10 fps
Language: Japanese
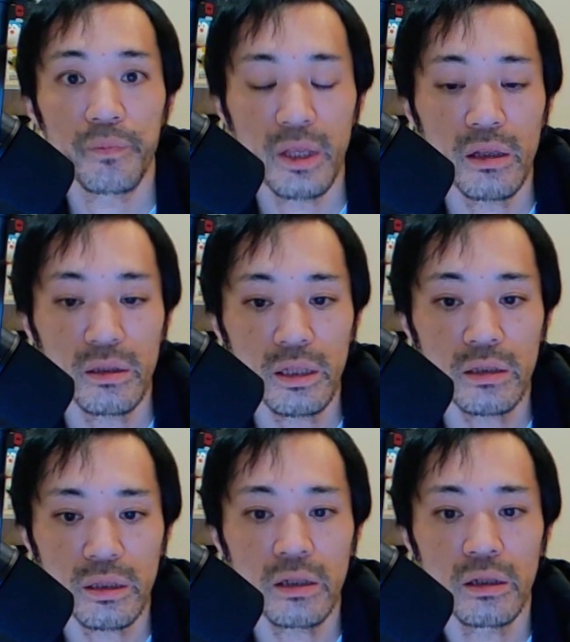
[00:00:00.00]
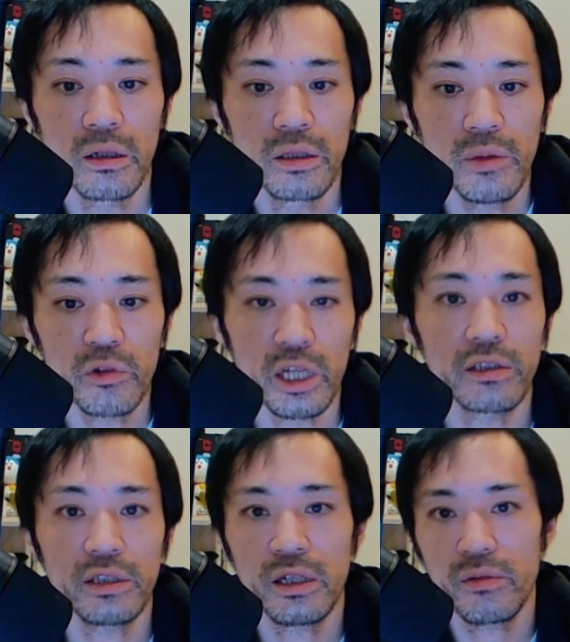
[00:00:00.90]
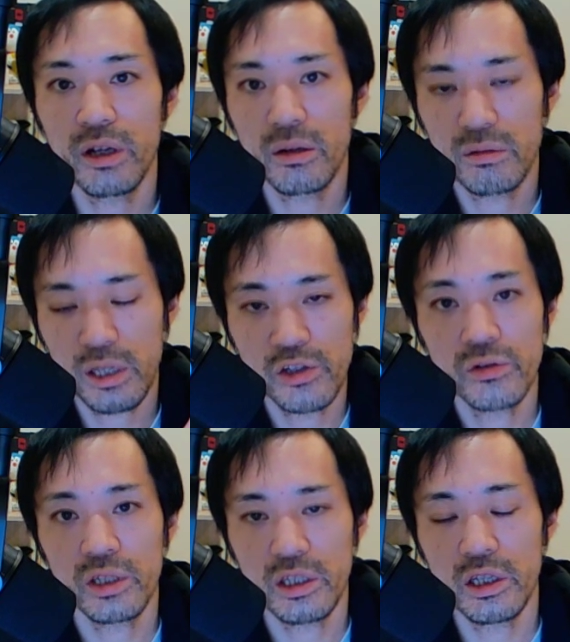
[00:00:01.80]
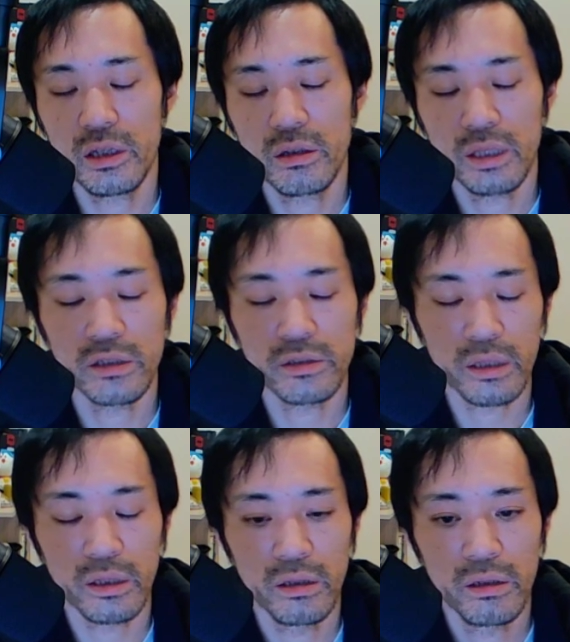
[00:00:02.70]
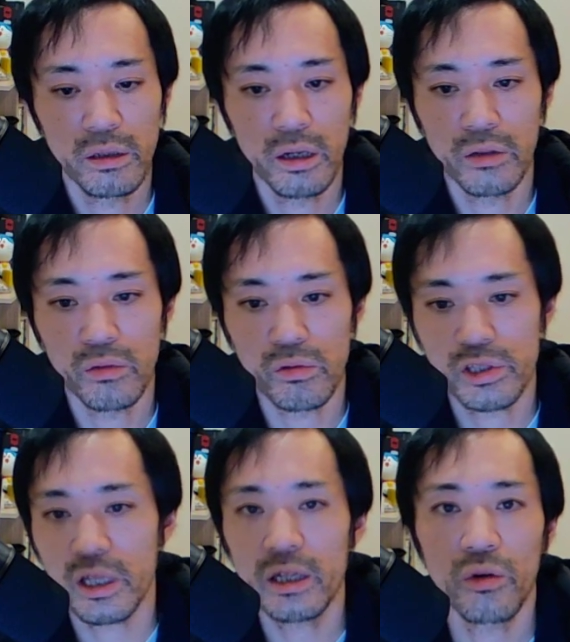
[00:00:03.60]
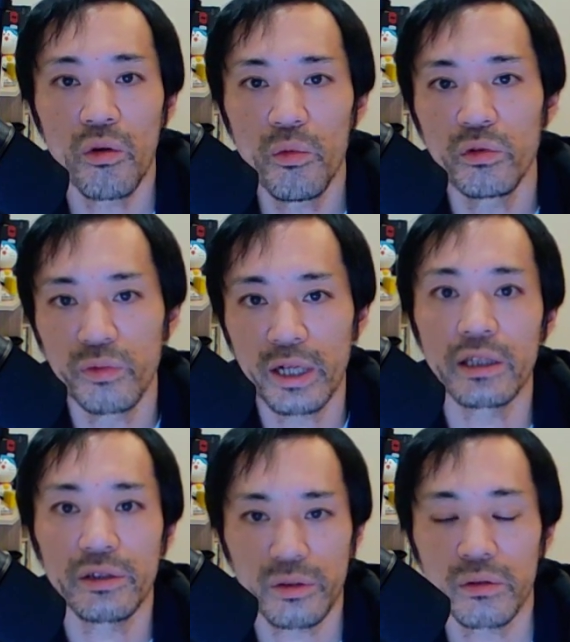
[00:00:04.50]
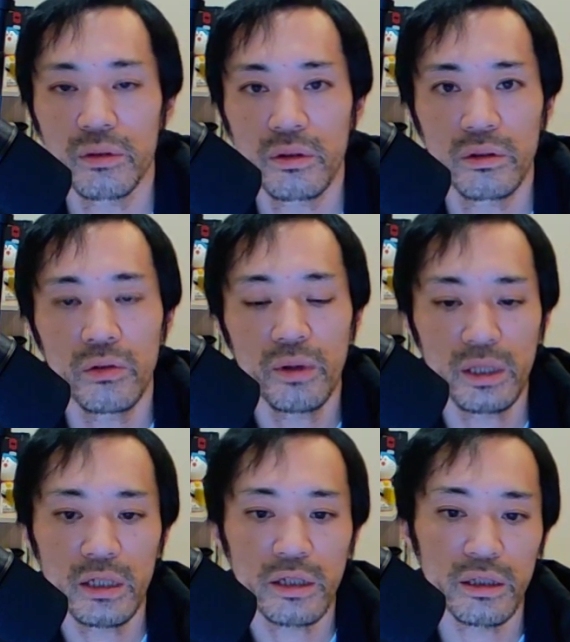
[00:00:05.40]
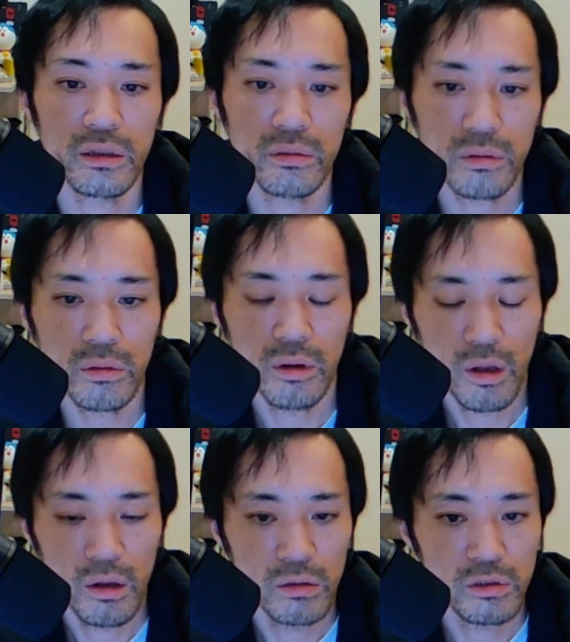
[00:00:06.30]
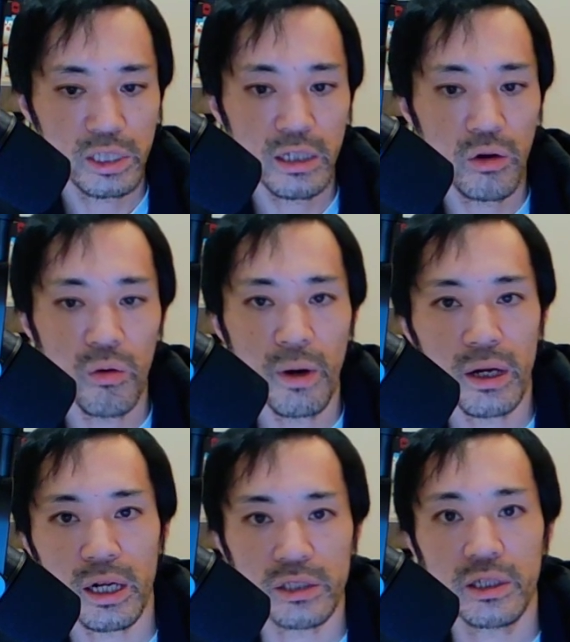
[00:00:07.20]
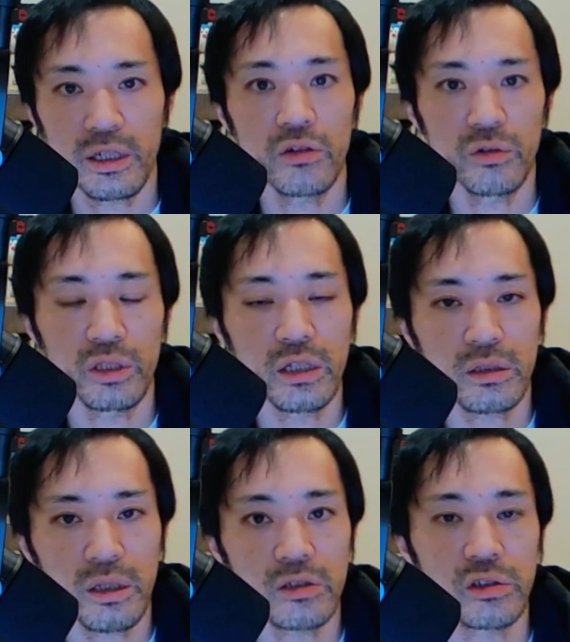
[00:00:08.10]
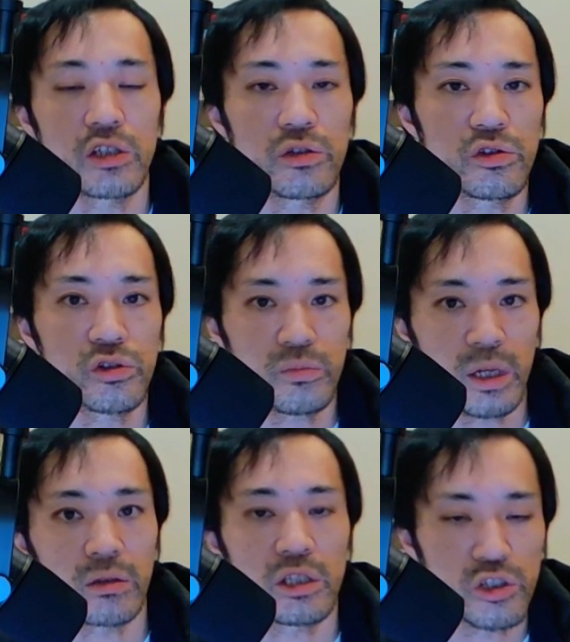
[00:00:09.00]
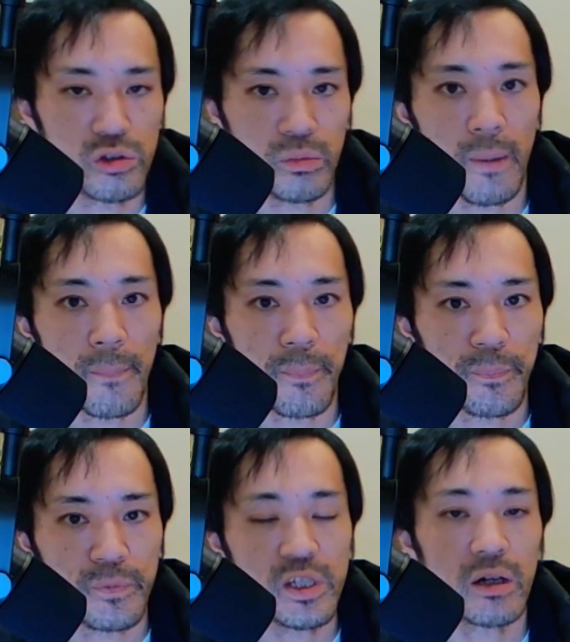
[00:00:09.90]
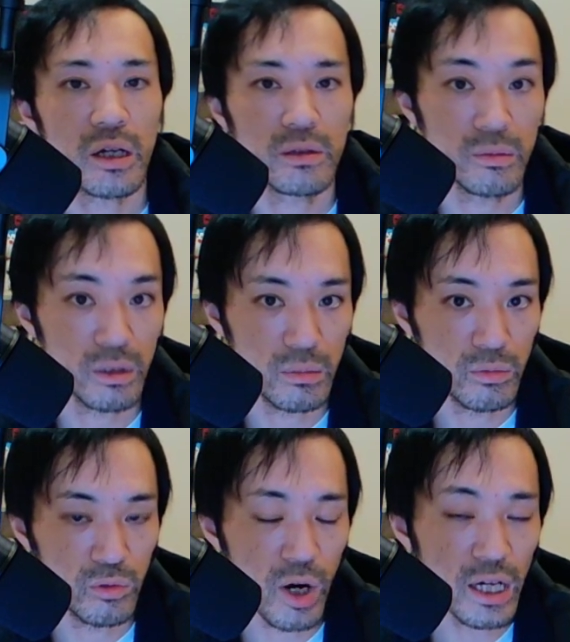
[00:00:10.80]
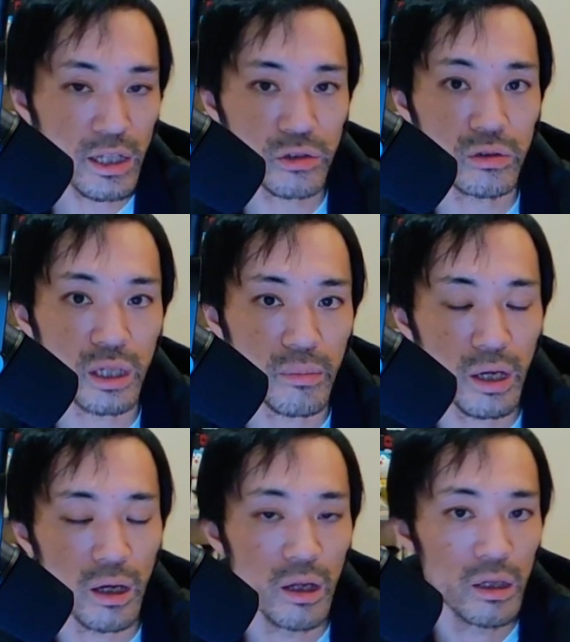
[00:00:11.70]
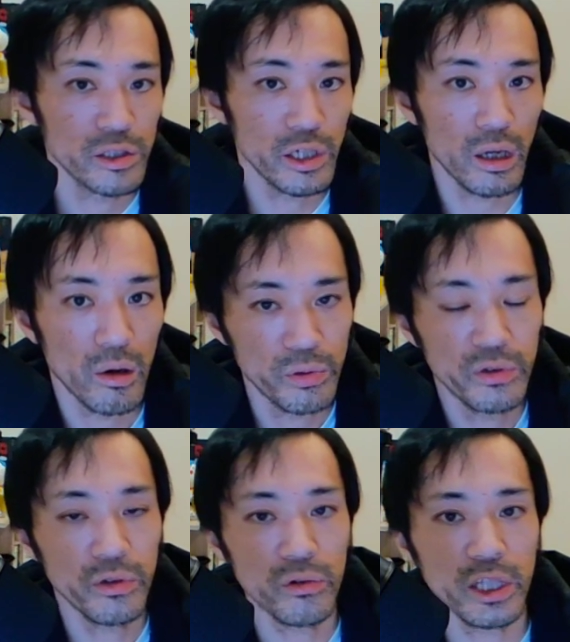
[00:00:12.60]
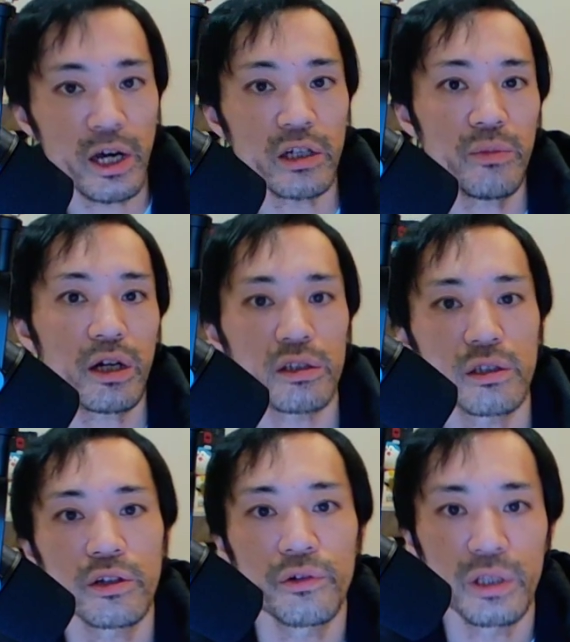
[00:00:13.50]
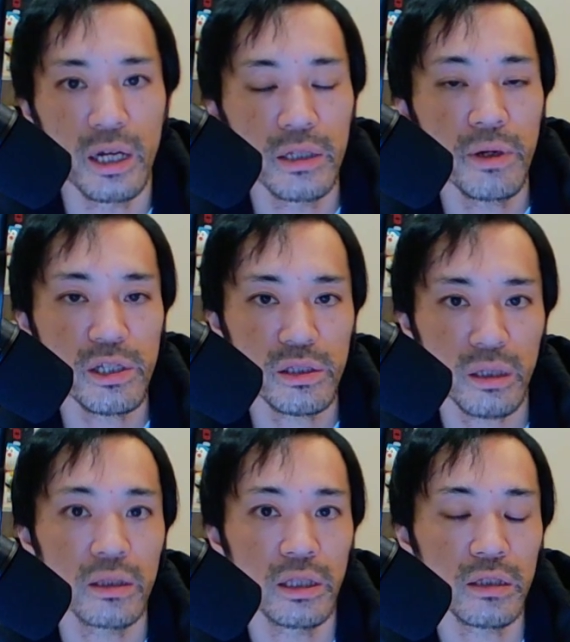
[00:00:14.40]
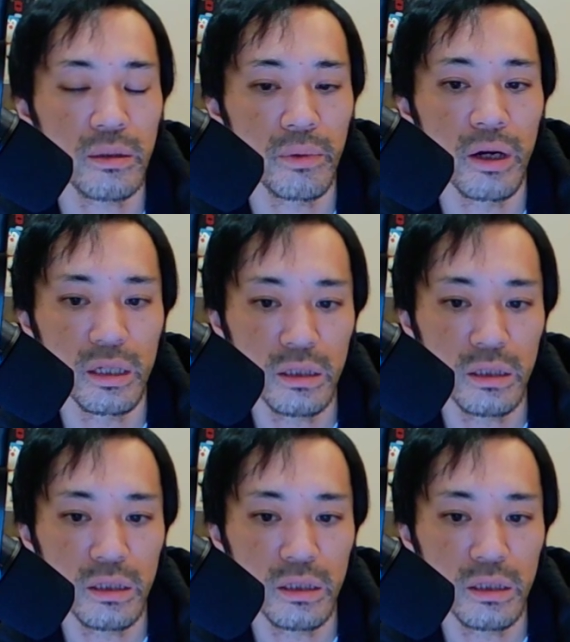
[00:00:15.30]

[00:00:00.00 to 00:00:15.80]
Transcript: ね、なんで、でも脱サラは最終的に、何ね、あのしたいと思うわけですよ。要は何かっていうと、月5万稼げるようになったら次10万、20万。じゃあ、分かりやすく言うならば、じゃあ、副業で100万稼げるようになりましたってなった場合、